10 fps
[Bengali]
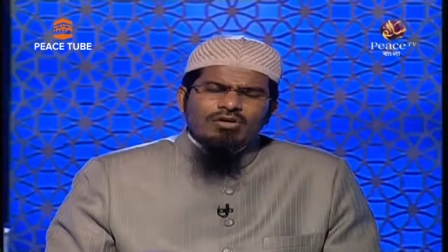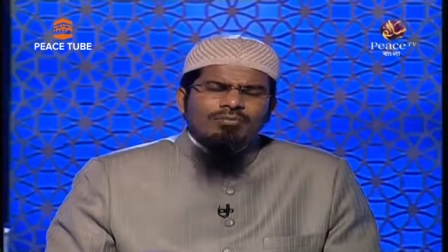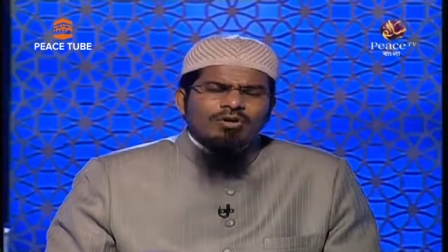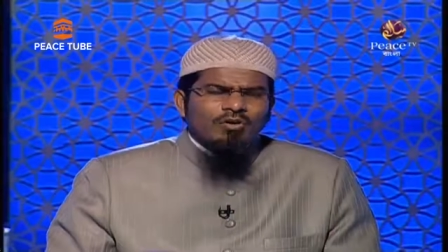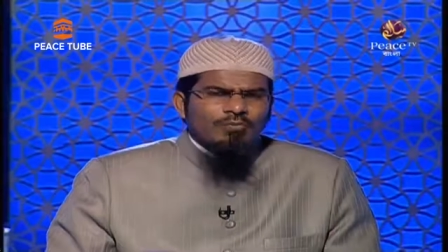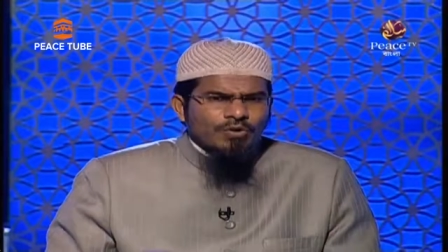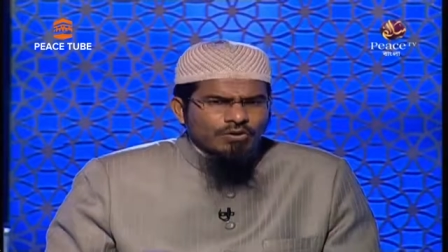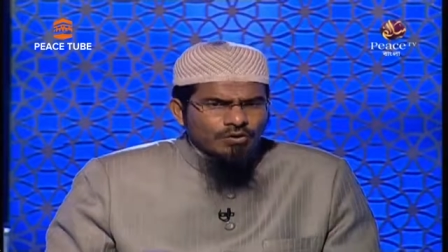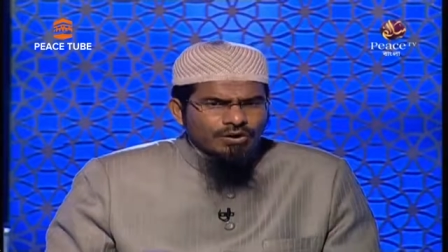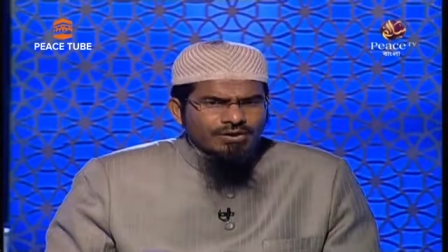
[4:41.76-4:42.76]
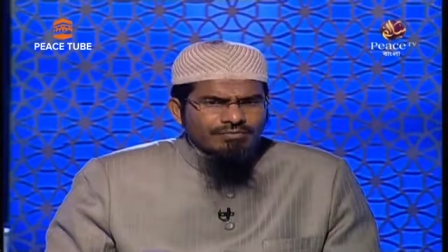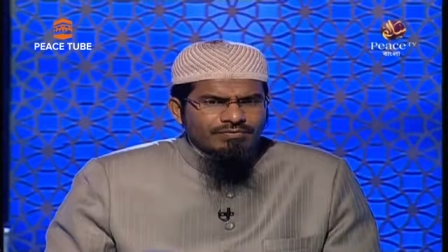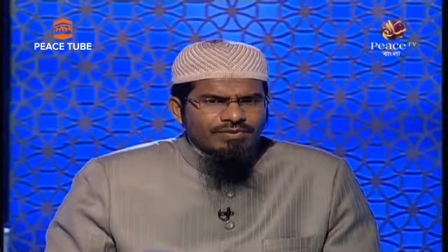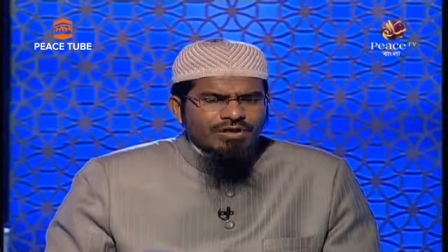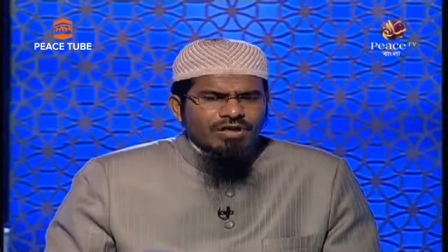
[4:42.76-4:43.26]
কবরের উপরও করি
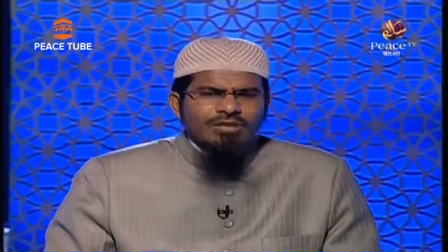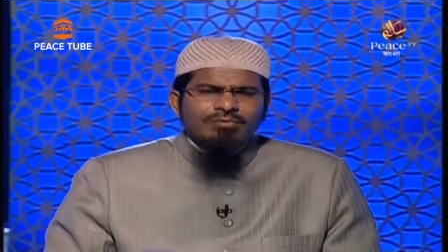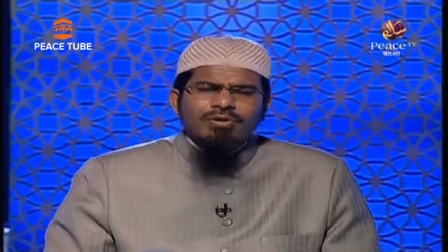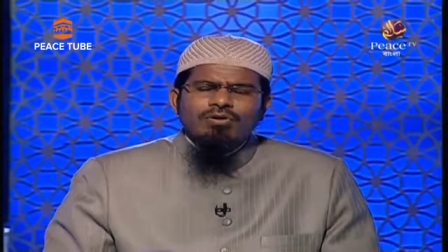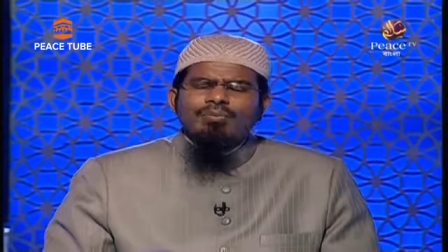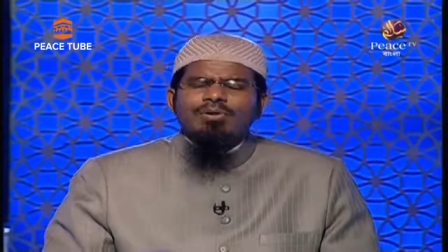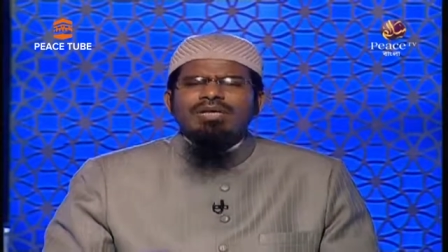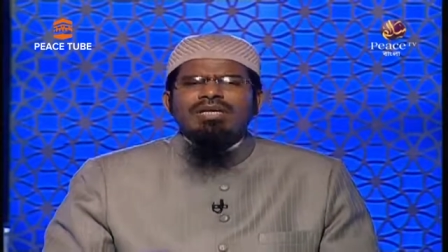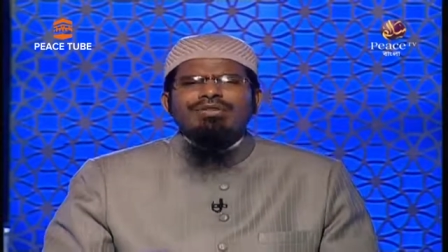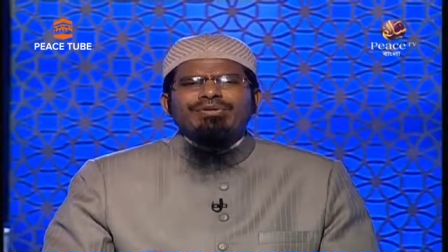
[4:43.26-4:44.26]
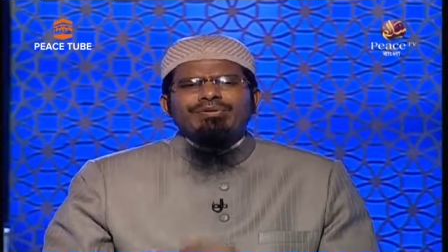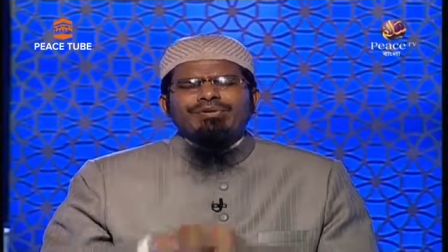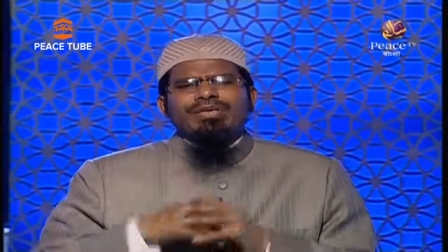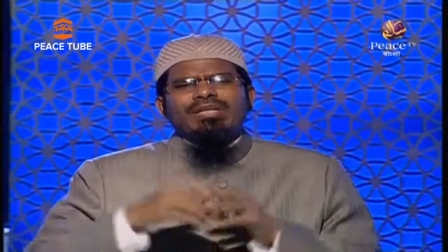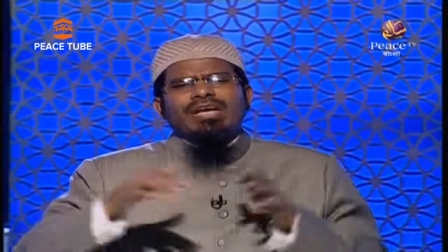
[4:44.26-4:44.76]
অথবা কবরকে কেন্দ্র
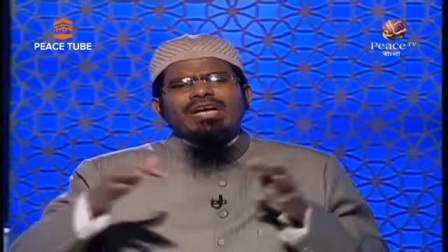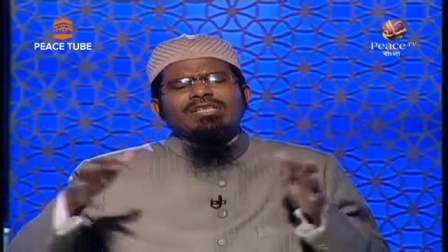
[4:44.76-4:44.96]
করে তার